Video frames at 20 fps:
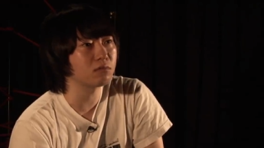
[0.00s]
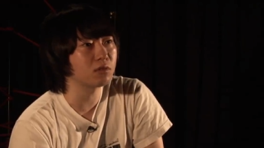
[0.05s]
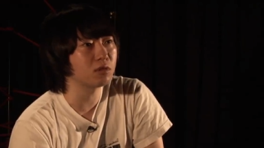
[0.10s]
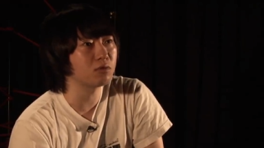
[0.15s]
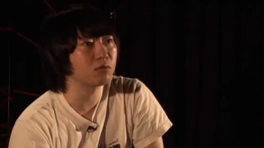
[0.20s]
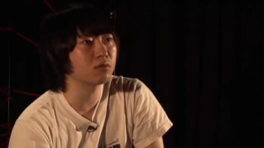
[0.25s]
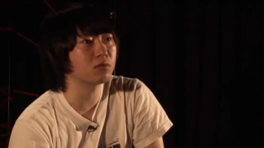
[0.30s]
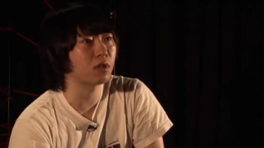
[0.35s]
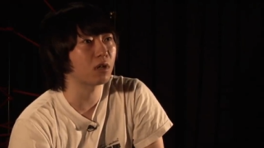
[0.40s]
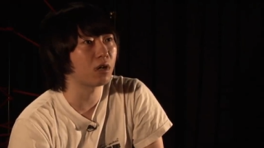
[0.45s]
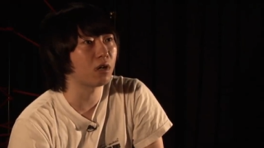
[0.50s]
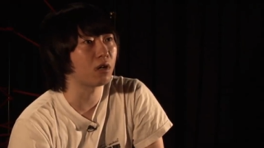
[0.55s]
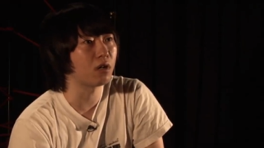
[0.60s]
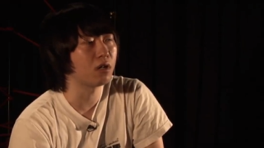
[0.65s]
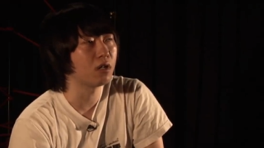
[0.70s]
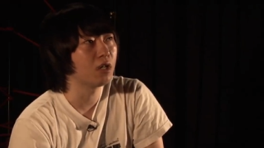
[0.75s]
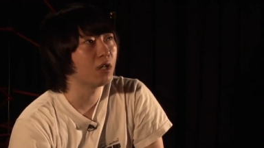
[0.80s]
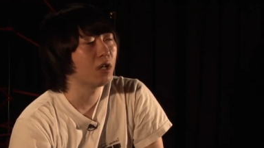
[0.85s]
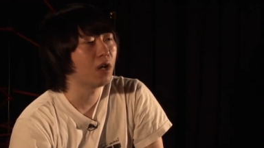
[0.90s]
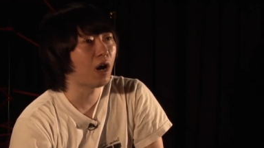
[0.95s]
言ったら、
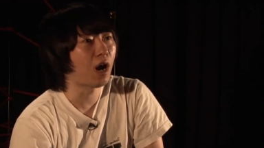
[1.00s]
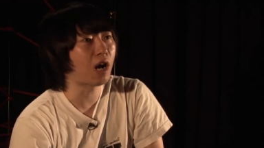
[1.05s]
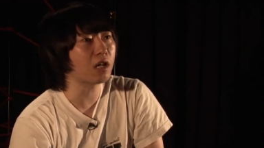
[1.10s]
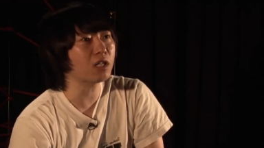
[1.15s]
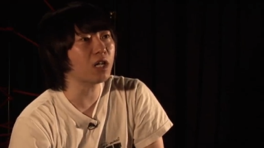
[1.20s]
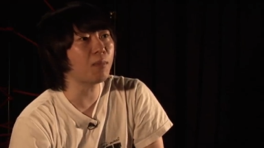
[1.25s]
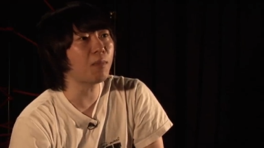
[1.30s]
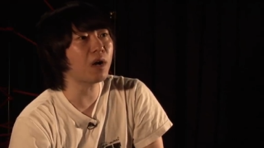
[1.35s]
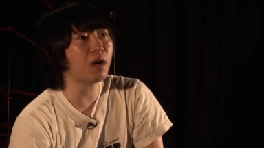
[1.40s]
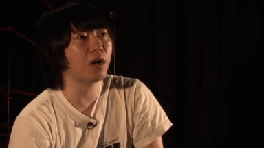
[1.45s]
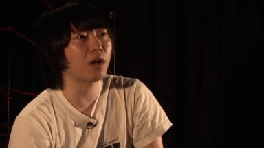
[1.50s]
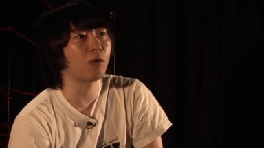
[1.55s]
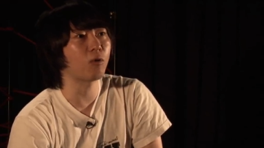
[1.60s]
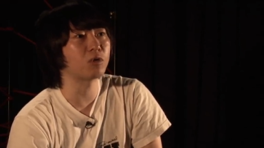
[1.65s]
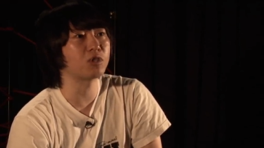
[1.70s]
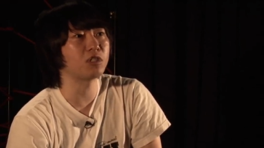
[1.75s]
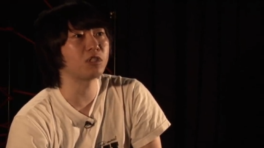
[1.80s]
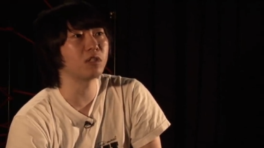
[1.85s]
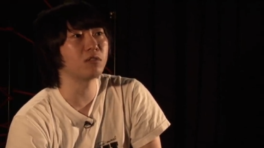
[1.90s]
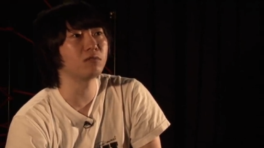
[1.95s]
頭から
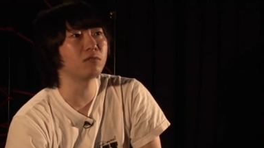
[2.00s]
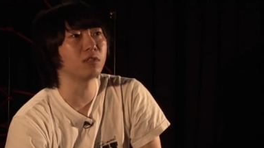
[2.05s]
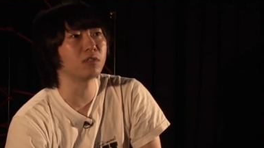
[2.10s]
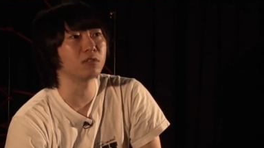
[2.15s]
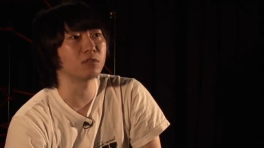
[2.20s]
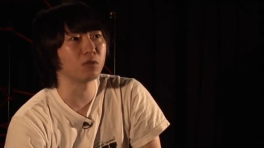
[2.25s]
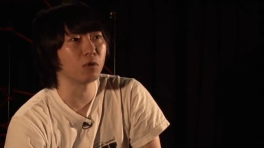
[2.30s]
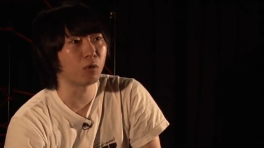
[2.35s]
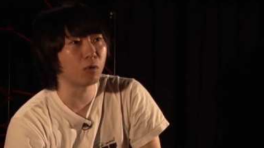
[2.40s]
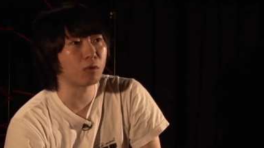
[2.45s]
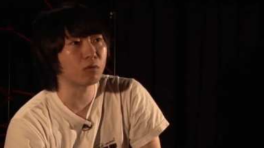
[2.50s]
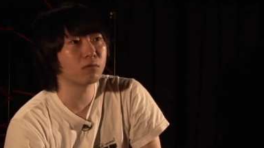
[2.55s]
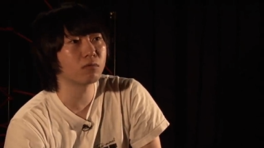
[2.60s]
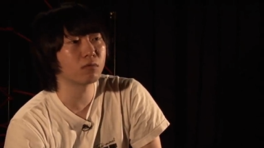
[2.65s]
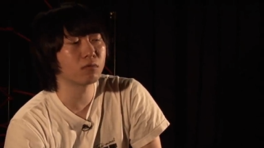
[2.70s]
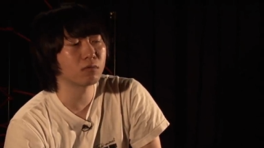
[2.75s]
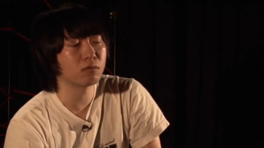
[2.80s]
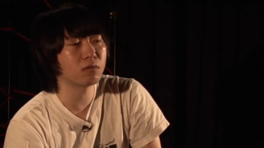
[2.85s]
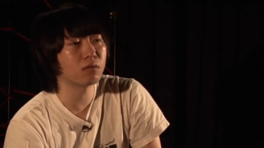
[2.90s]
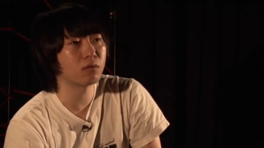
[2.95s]
落ちてるんですよ。
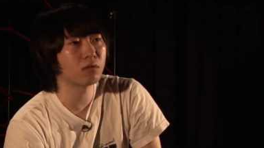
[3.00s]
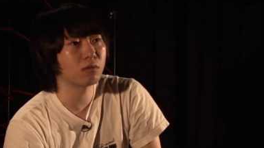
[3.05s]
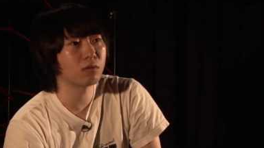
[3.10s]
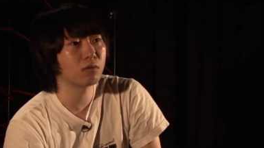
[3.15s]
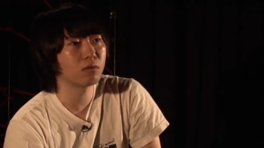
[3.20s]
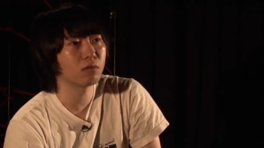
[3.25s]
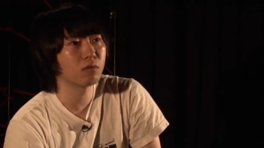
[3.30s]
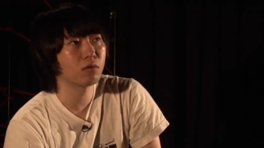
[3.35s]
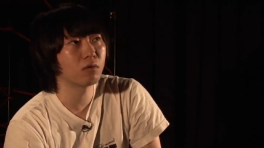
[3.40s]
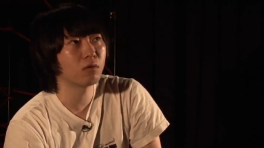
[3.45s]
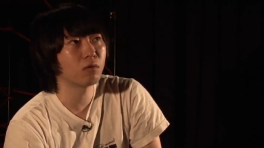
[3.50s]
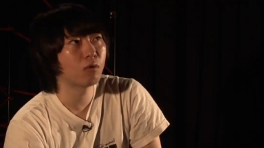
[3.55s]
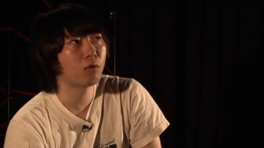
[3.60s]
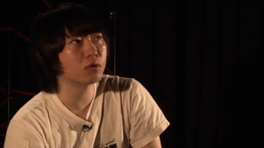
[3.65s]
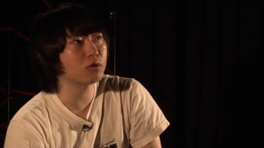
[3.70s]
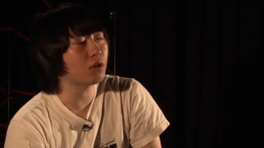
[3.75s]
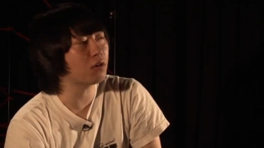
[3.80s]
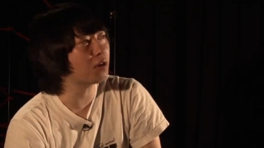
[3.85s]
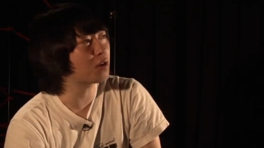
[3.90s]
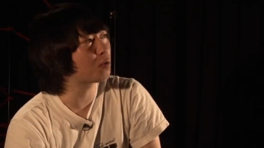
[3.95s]
あ
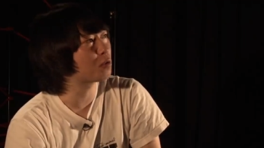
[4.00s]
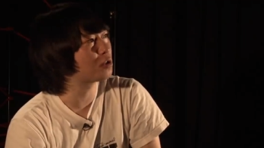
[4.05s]
れさっき